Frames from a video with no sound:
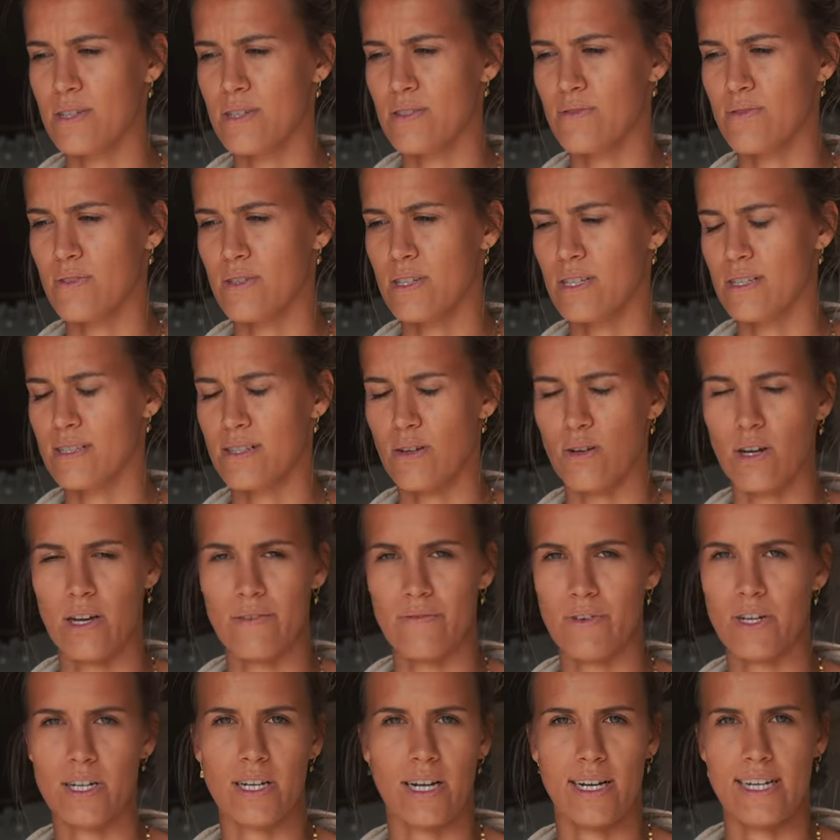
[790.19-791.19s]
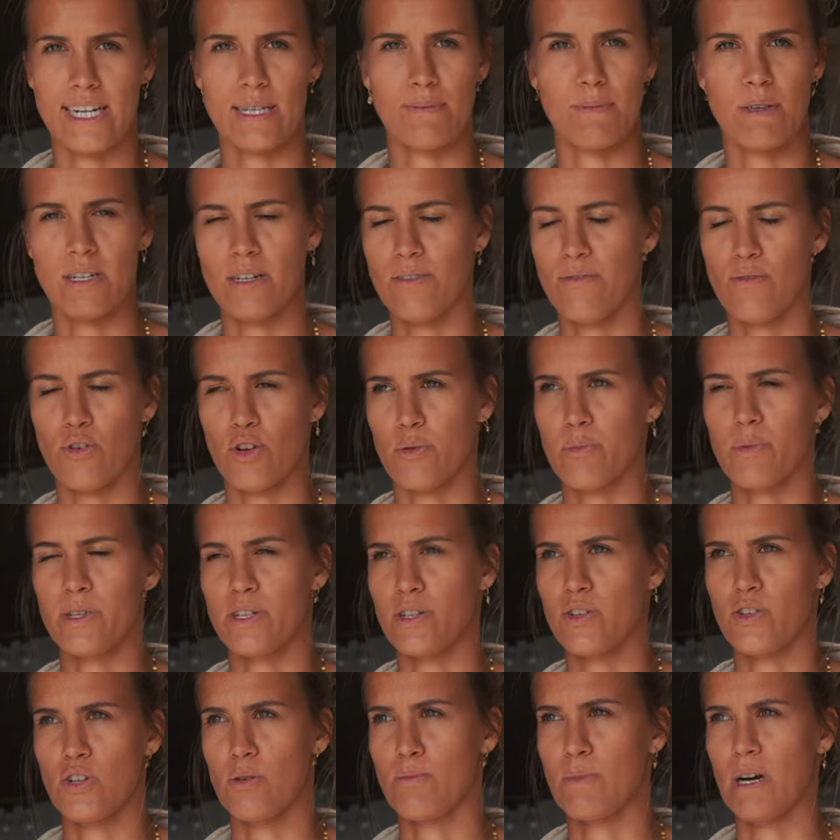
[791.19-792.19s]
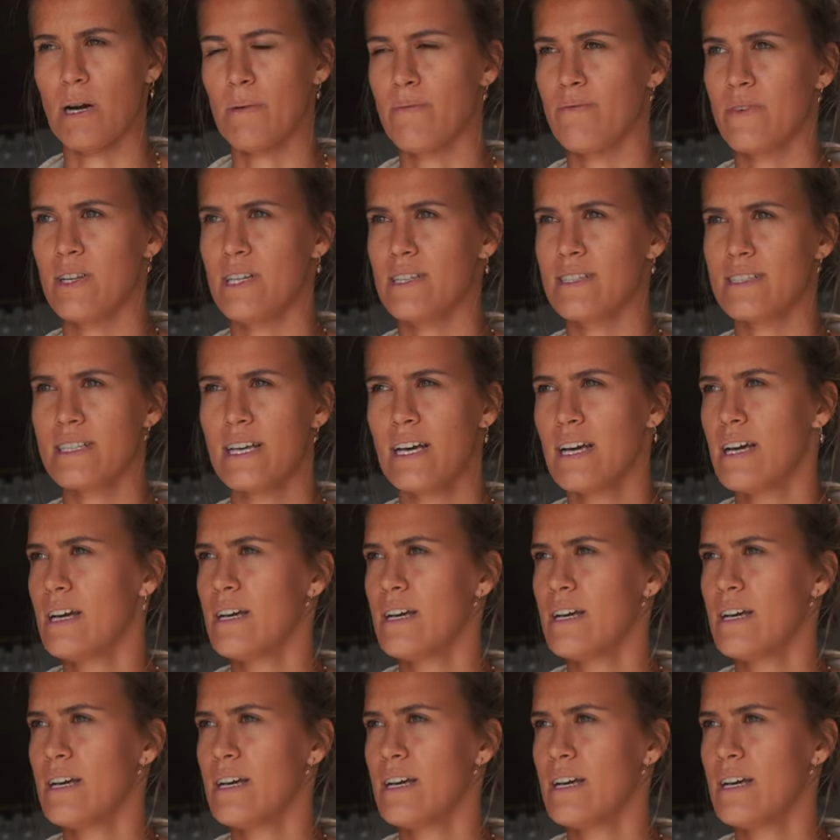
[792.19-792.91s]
dass wir das auch einfach gar nicht mehr in den Vlog mitgenommen haben, weil es